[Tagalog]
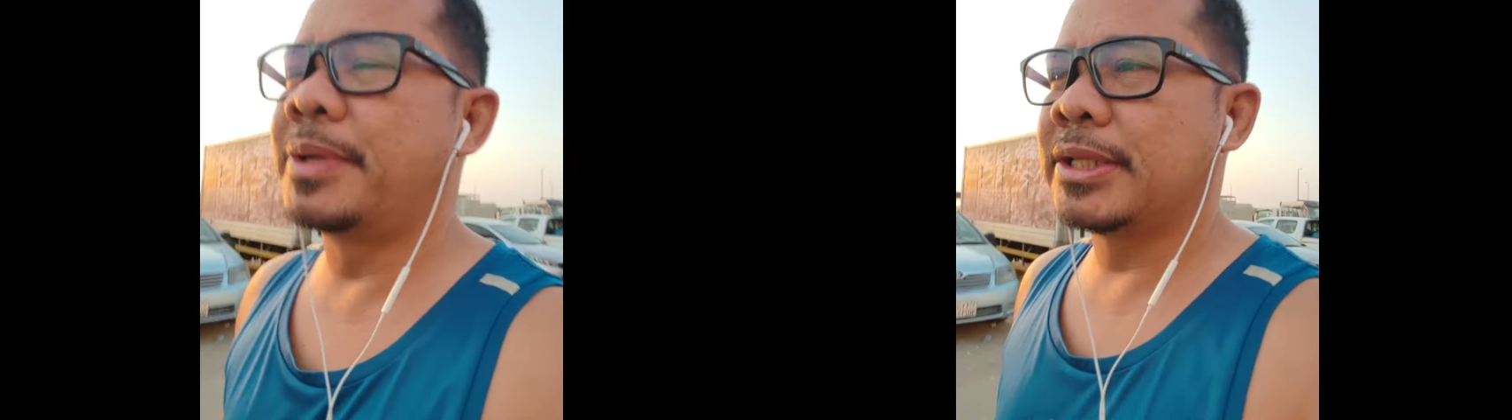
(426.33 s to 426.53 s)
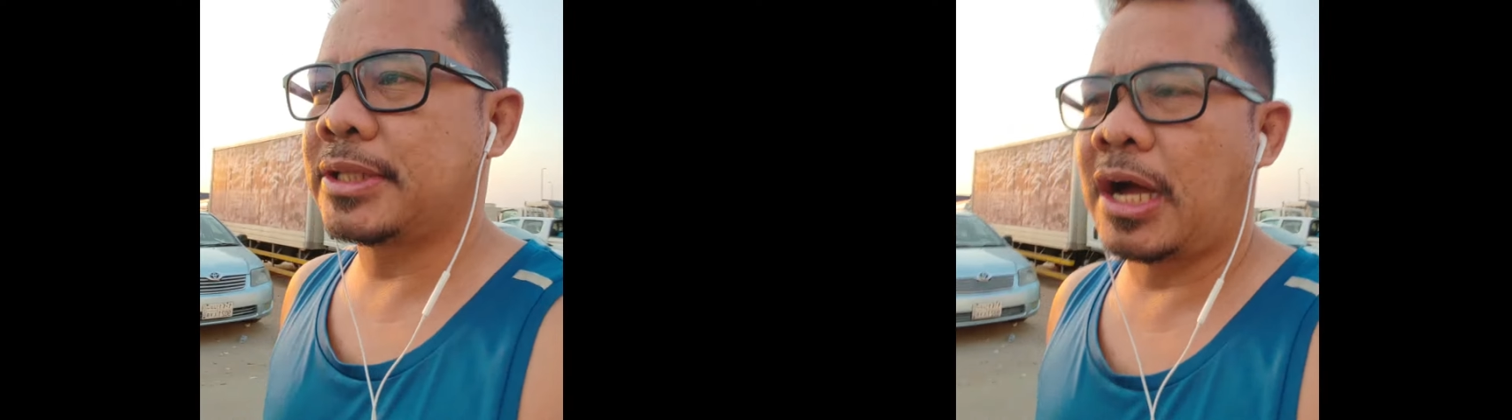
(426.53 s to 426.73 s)

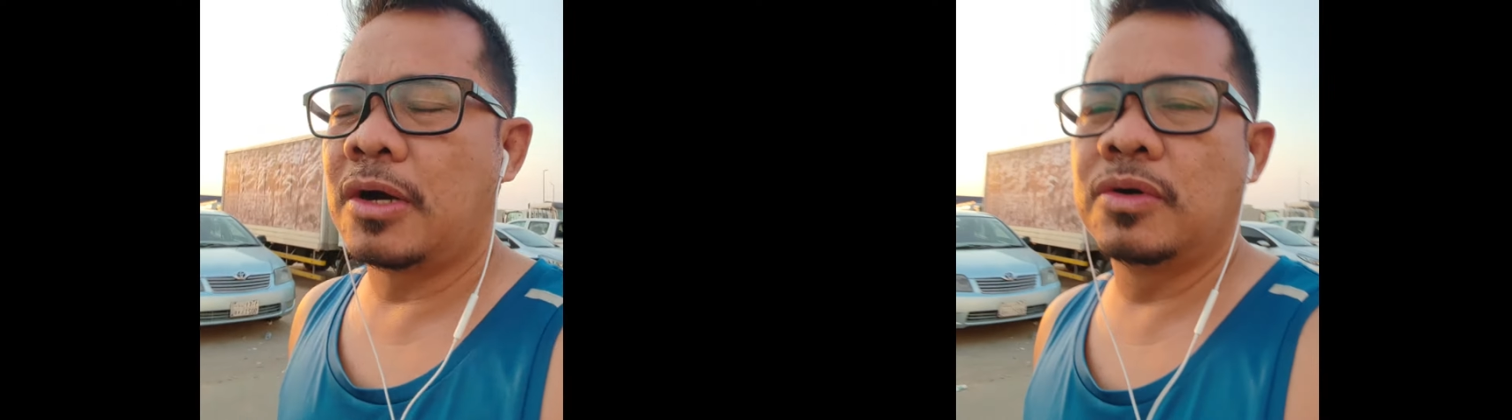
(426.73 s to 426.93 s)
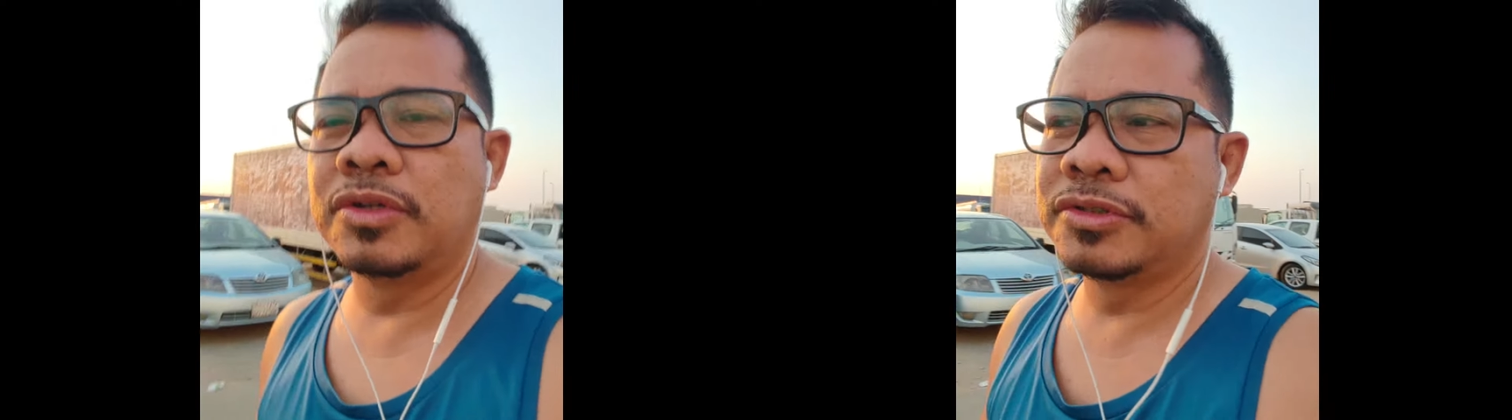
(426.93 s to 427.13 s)
yung mga
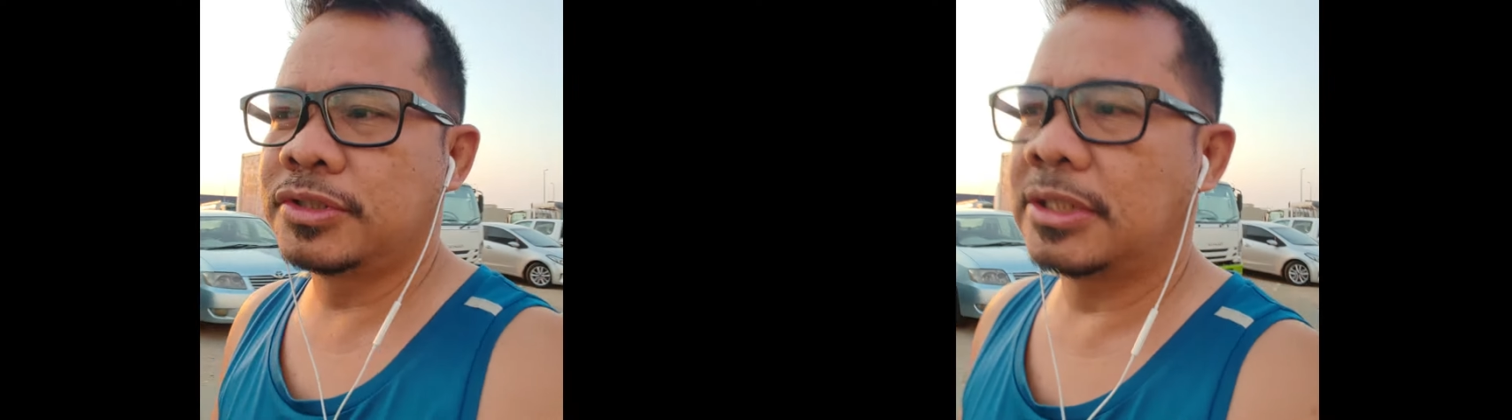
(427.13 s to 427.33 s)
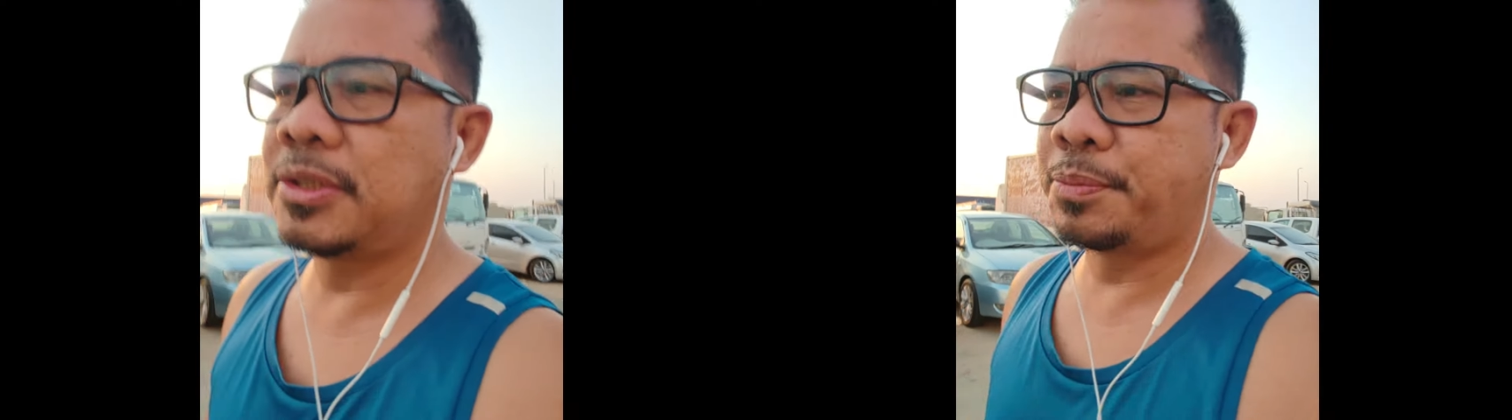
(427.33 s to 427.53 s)
tao,
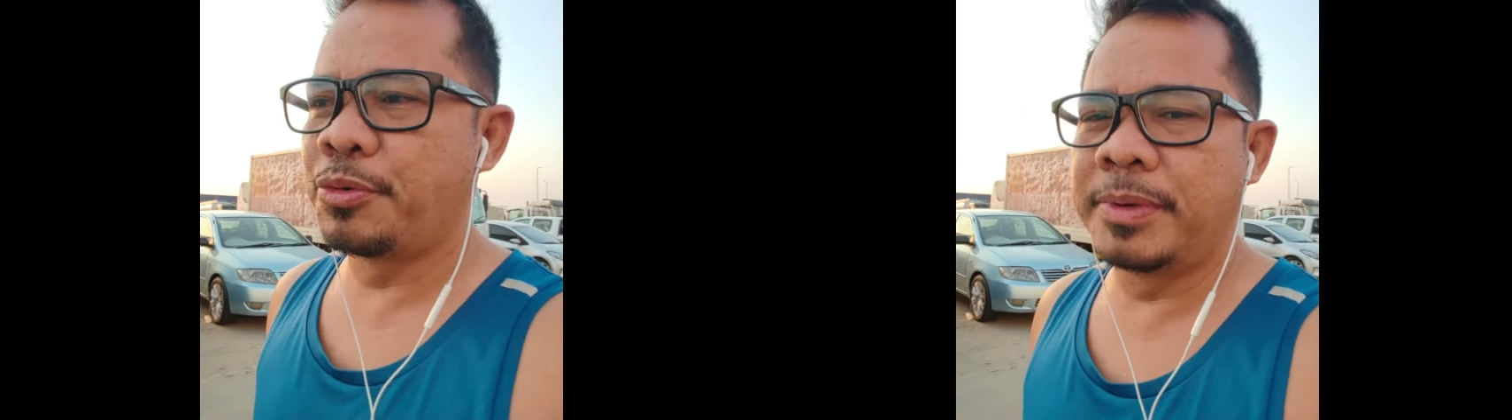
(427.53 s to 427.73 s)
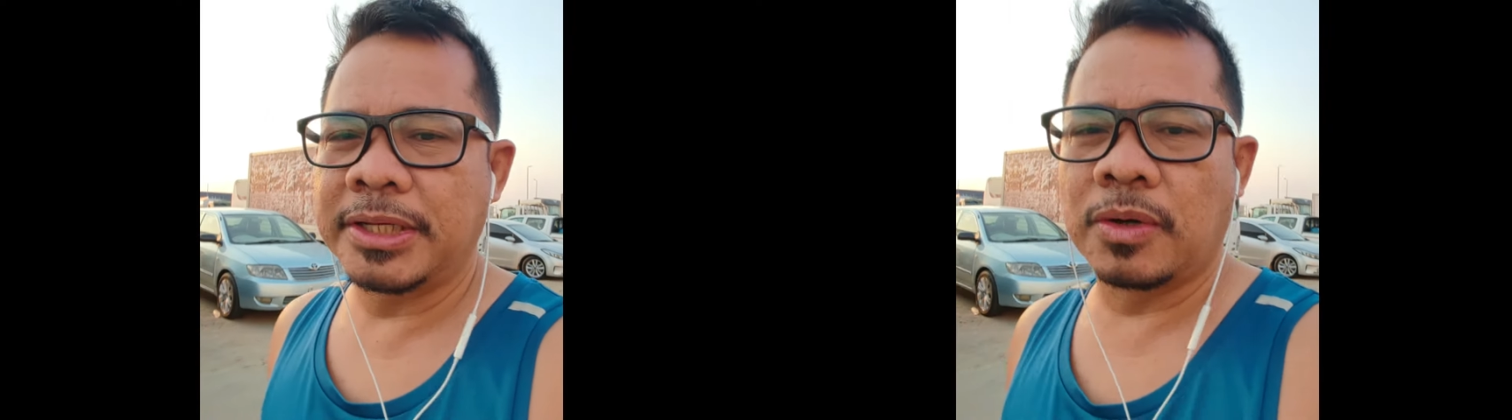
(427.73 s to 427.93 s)
yung nasa
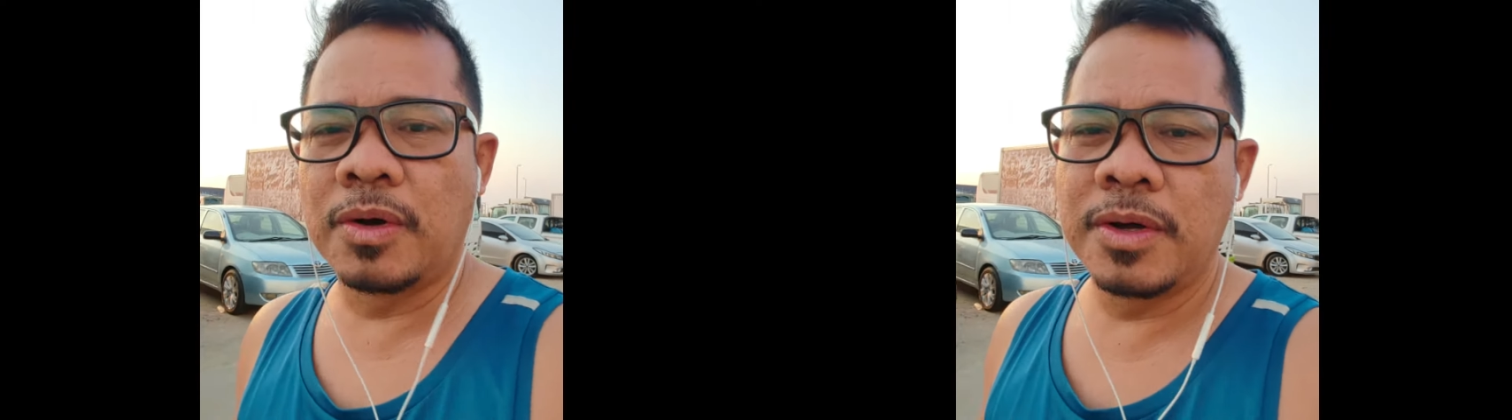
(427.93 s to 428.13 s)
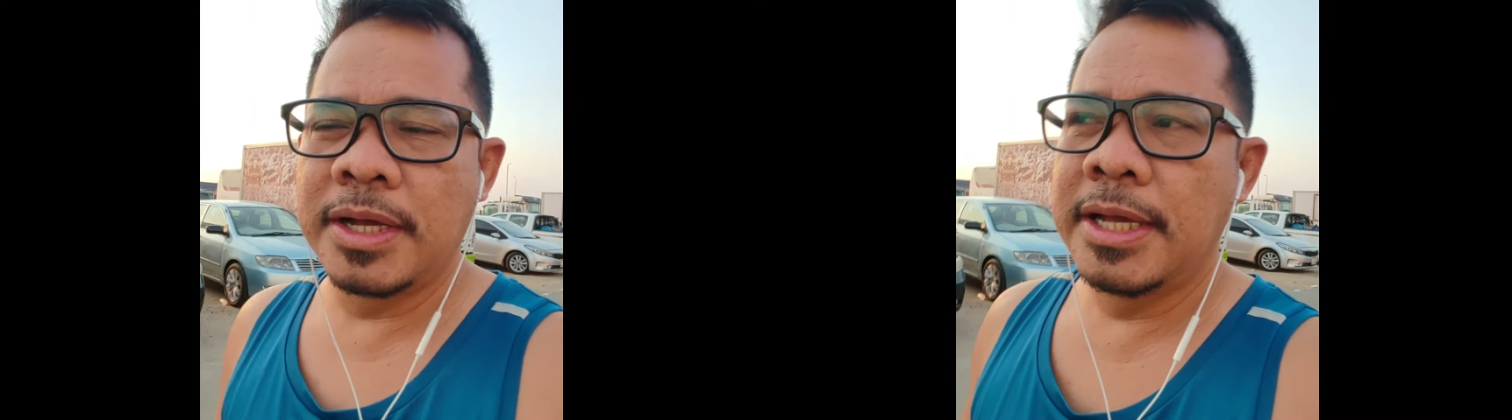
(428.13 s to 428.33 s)

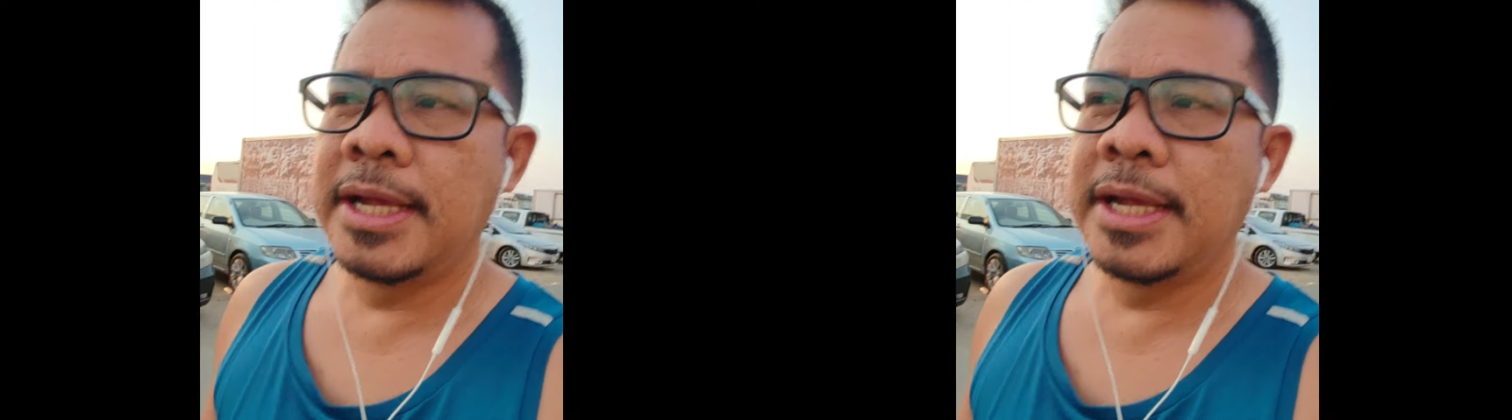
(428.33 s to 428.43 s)
publiko,